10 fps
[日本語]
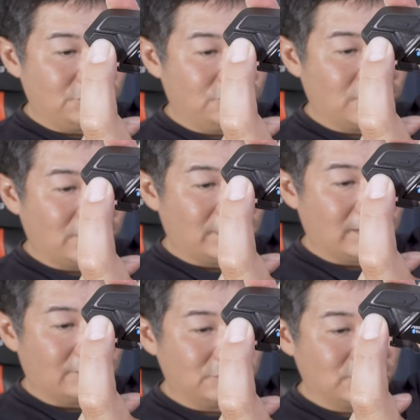両側
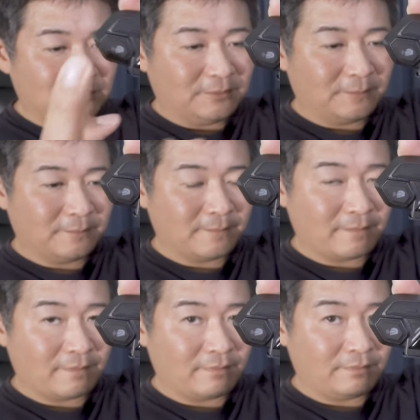長押し。
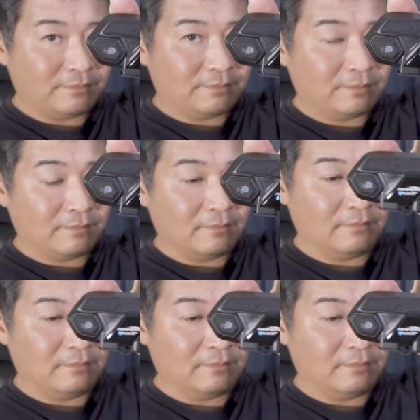パワーオフ。